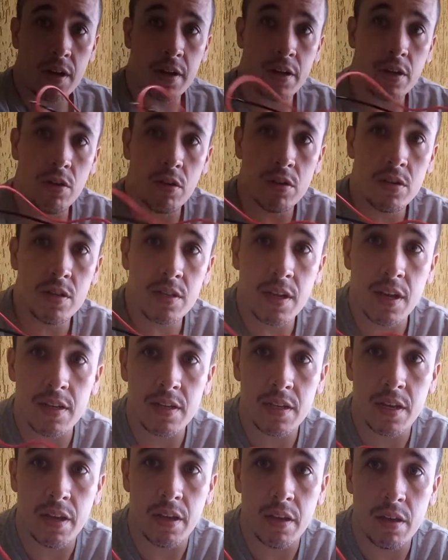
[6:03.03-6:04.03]
Aqui, ó,
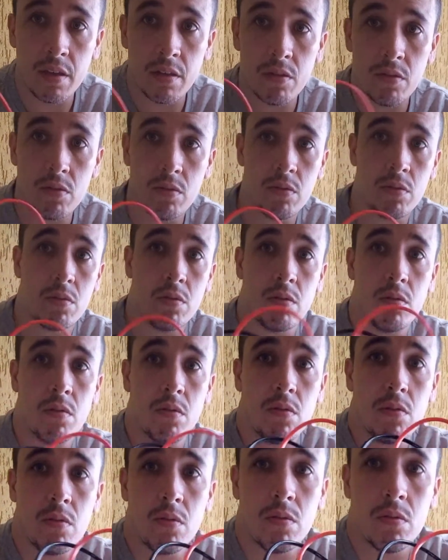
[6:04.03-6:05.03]
descasquei
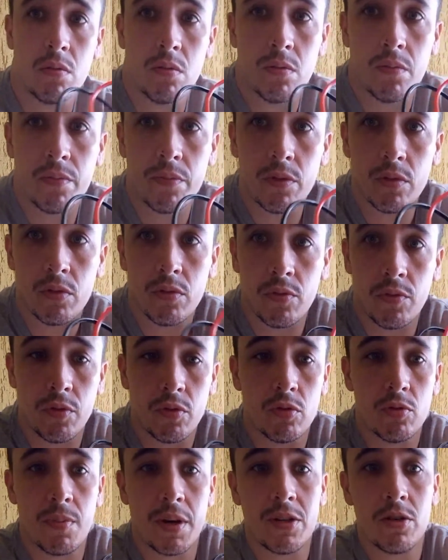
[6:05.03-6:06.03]
os
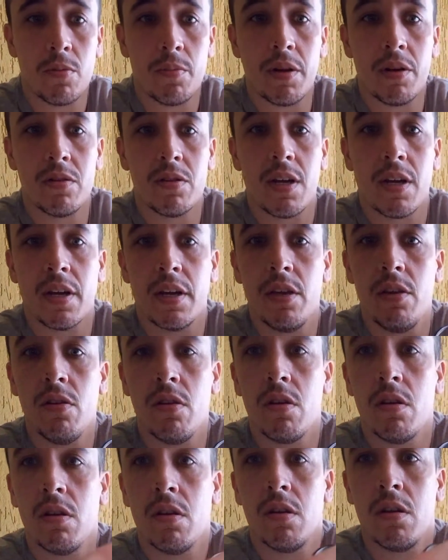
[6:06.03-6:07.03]
fios mais ou menos aqui, ó.
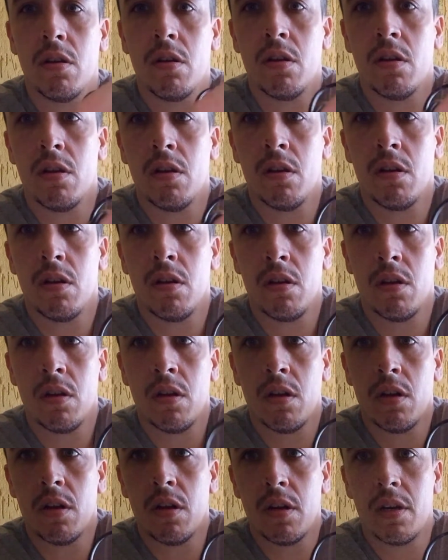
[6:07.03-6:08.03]

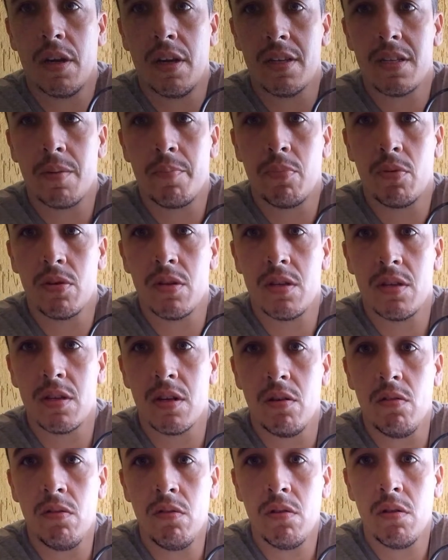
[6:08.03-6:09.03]
Nessa
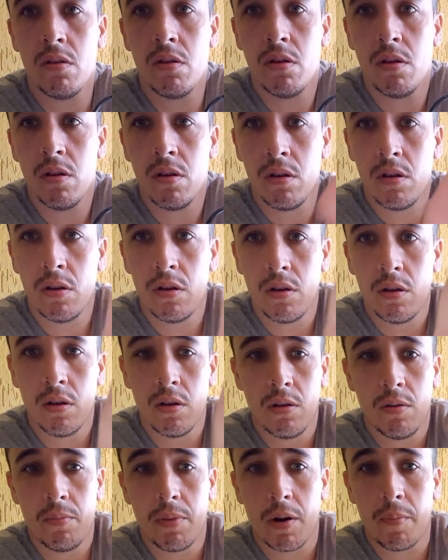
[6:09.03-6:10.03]
posição.
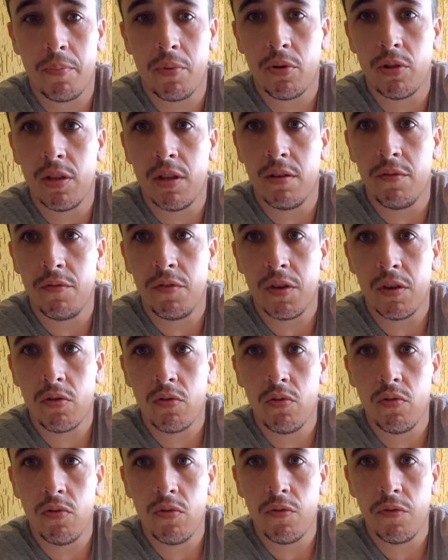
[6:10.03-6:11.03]
Para poder vir
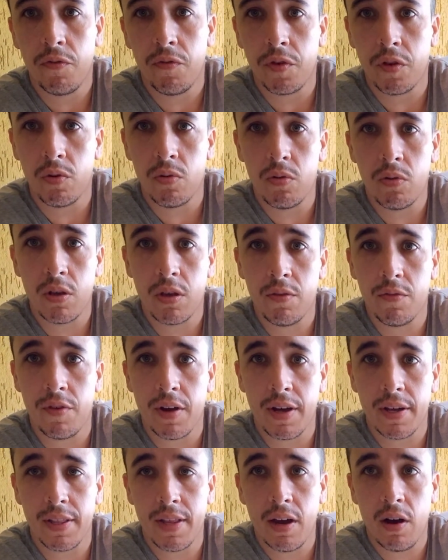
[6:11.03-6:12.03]
com o fio que
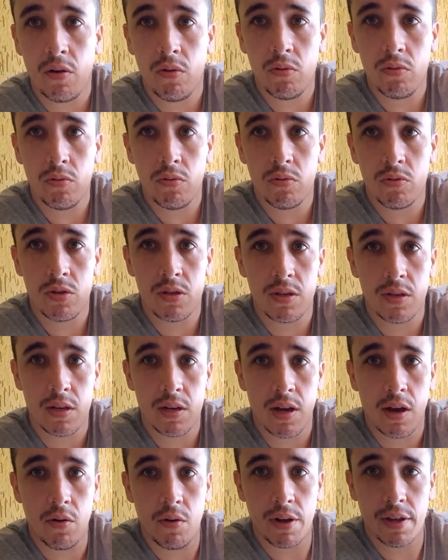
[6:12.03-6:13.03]
vai dar o
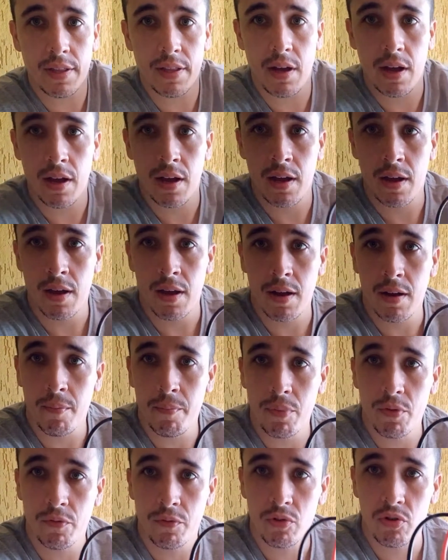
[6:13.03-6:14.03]
sinal aí da,
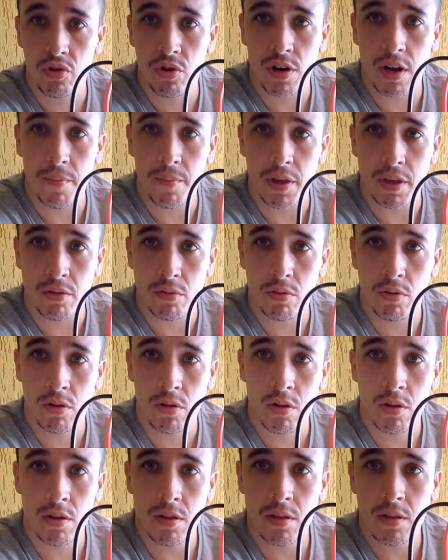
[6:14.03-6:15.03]
do funcionamento.
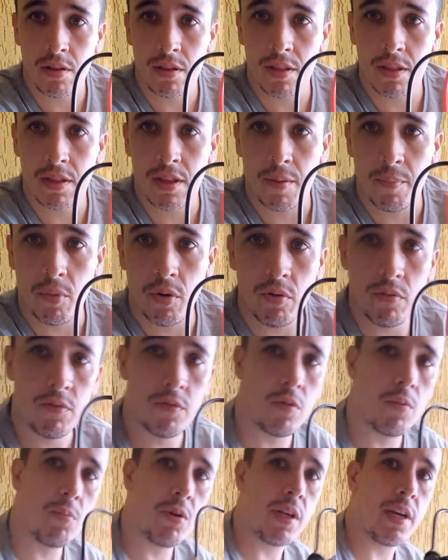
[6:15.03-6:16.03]
Tá bom?
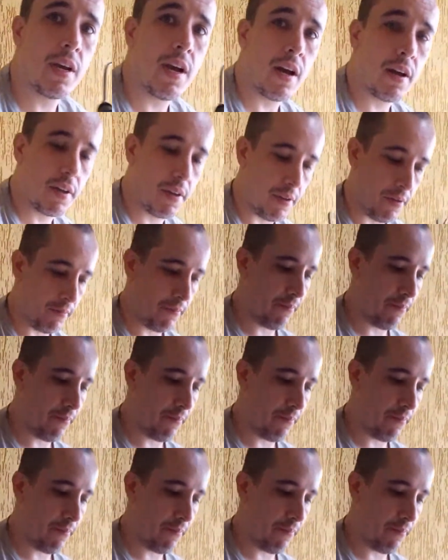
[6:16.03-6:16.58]
Vamos ligar aqui.